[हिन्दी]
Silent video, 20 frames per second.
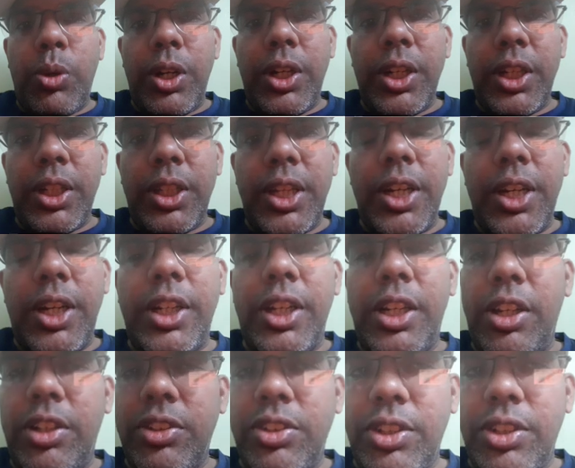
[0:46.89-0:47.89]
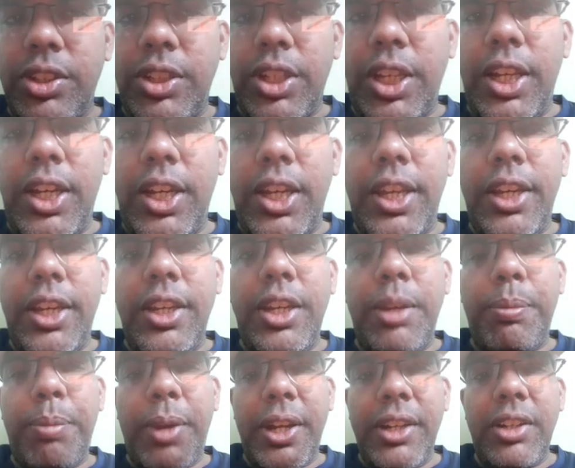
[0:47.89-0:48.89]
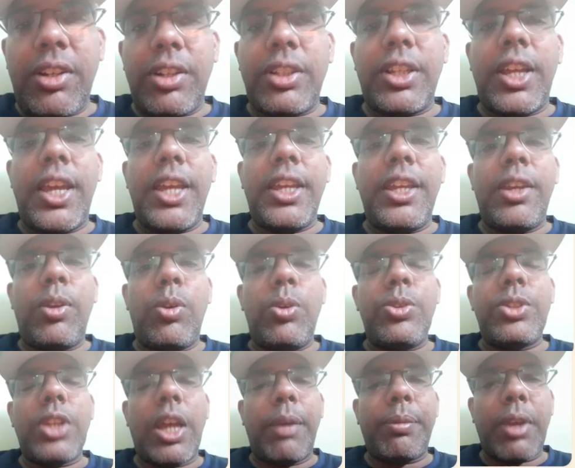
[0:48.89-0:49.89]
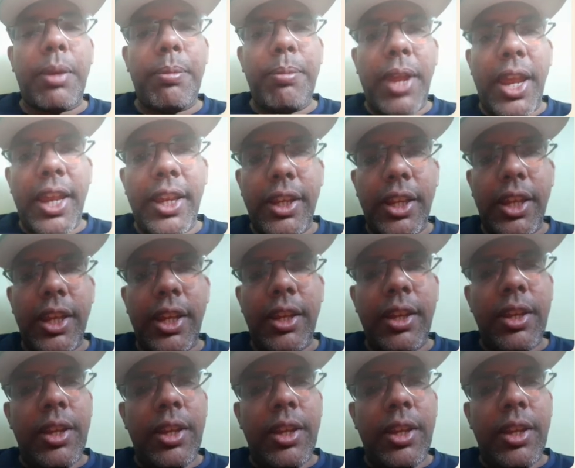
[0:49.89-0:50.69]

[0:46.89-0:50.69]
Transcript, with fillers: घंटे तीन घंटे लग सकते हैं लेकिन डिपेंड करता है कि कौन सा आपका बैंक है